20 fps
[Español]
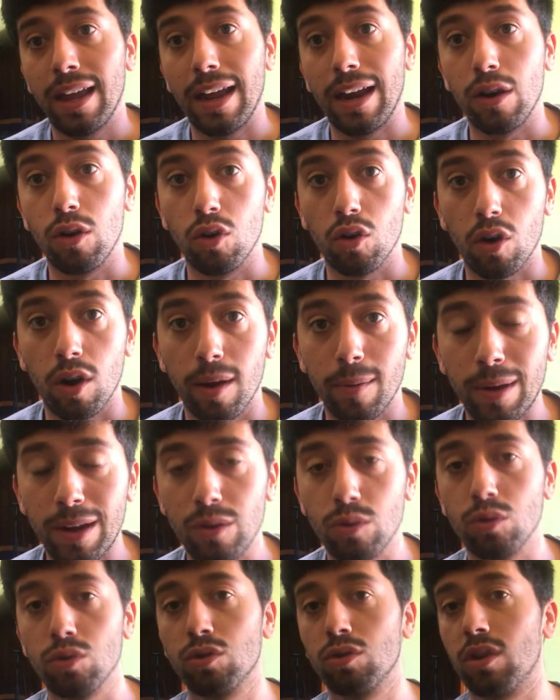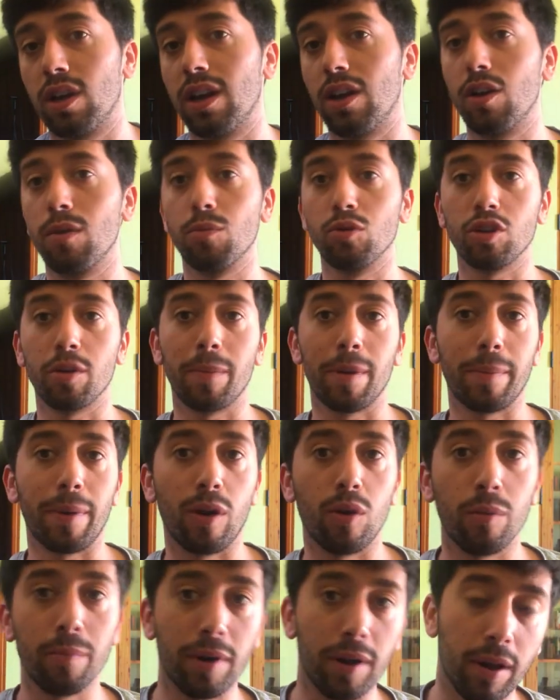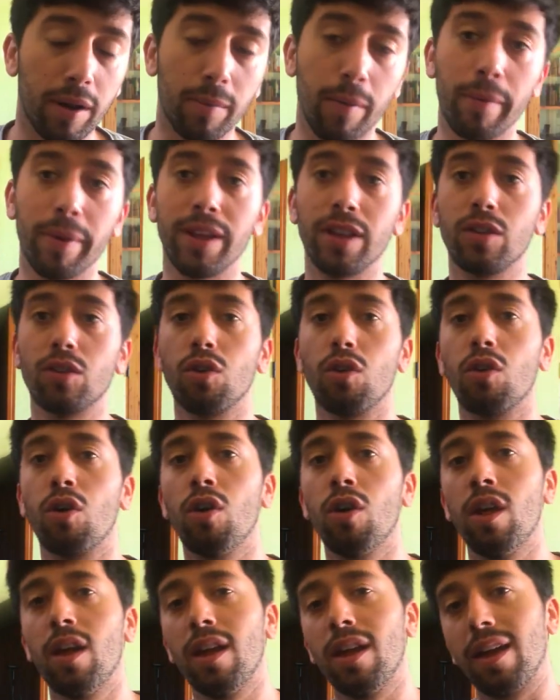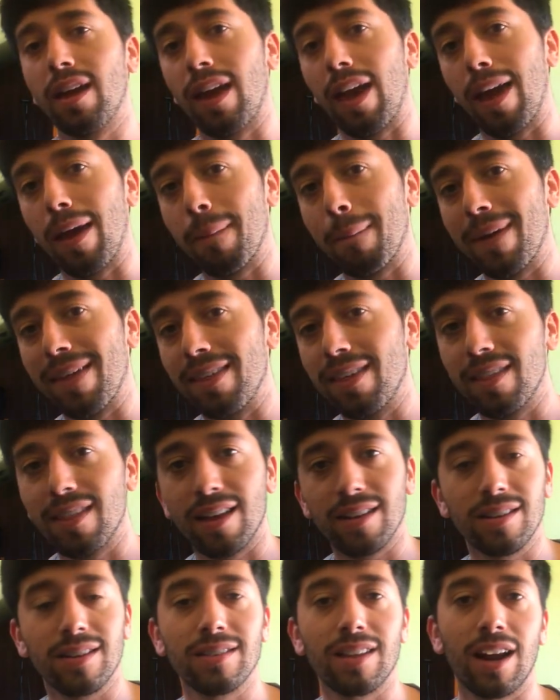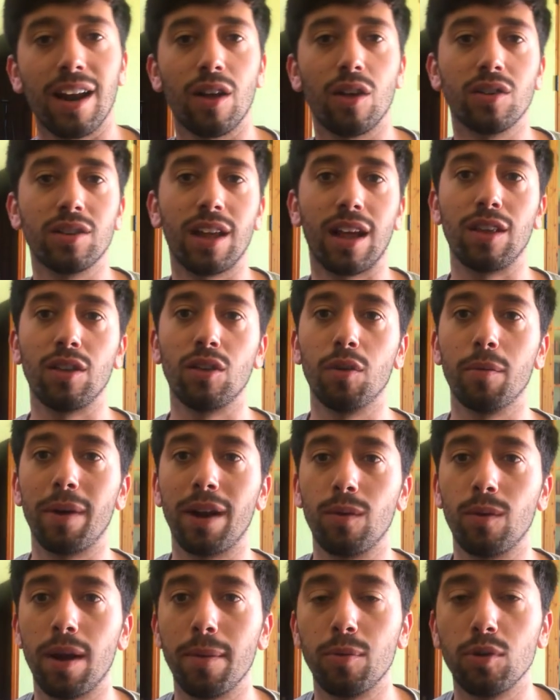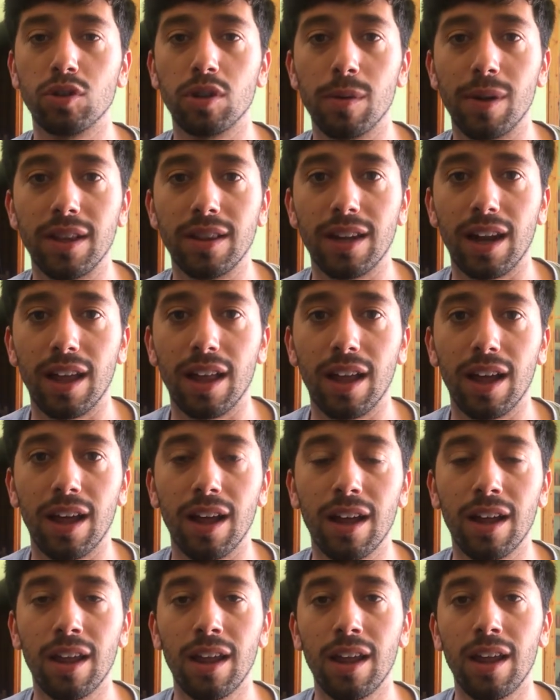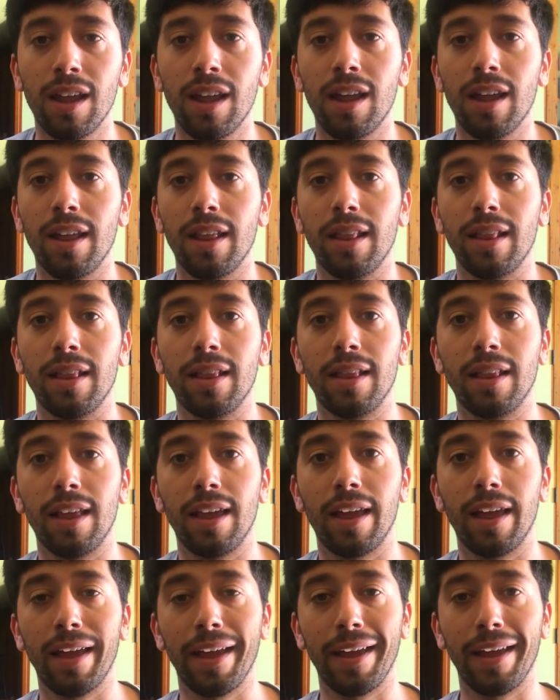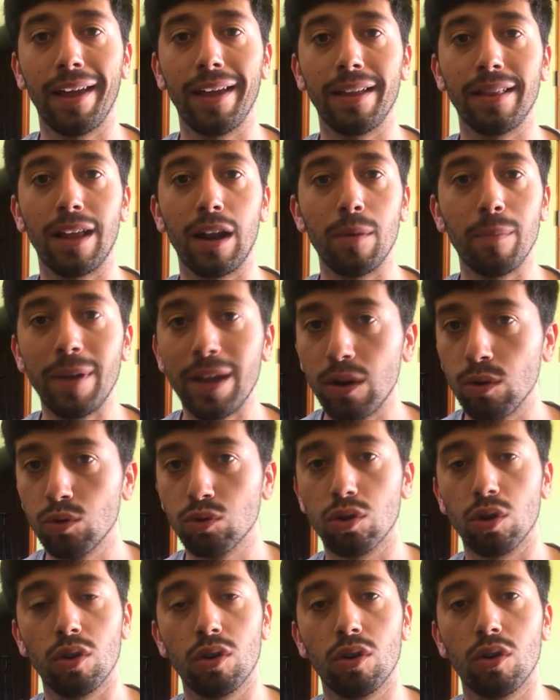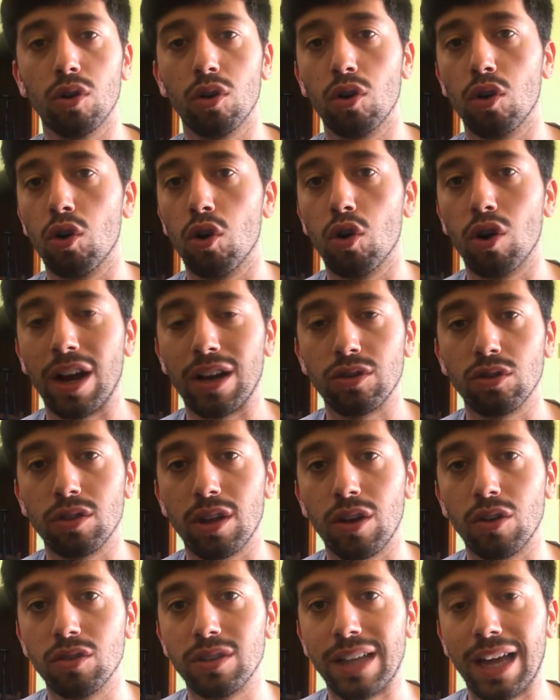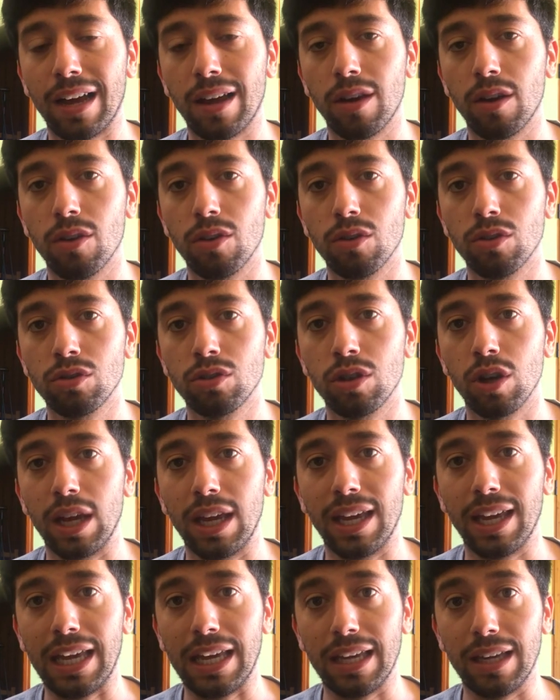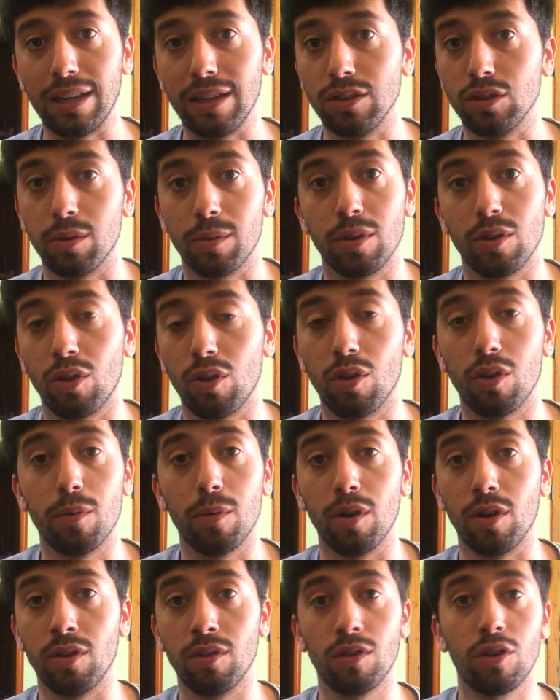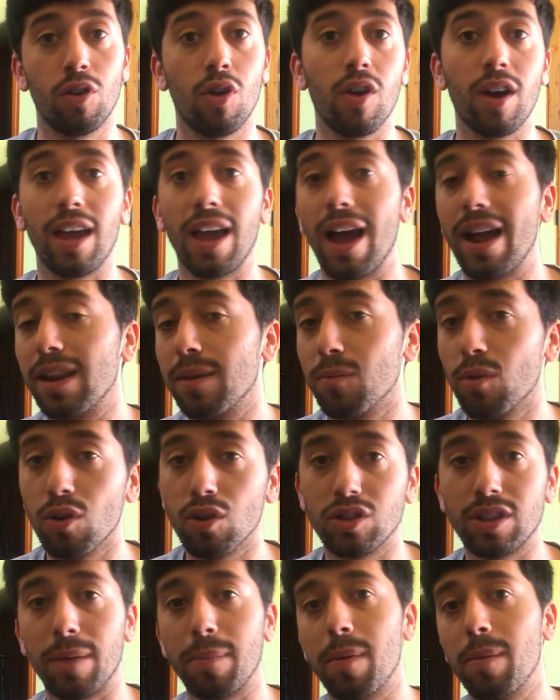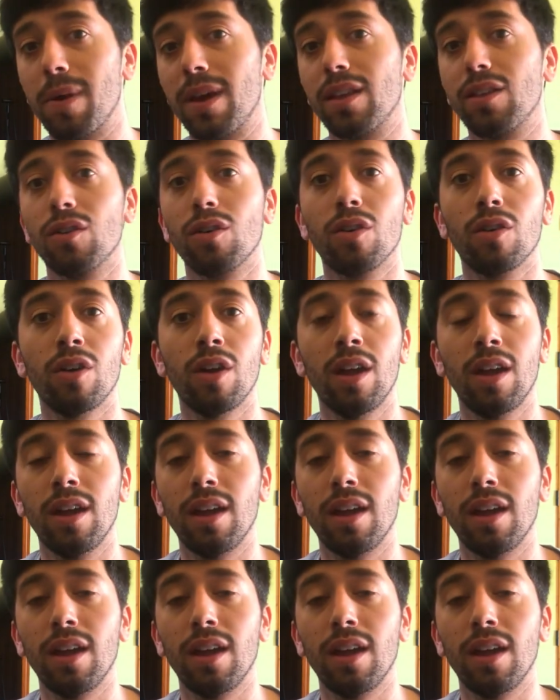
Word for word: el coronavirus, eh, cómo se prepara en un primer momento, qué medidas están adoptando para una posible entrada de, del virus o, casos de contagios y sobre todo, bueno, con qué ánimo lo están viviendo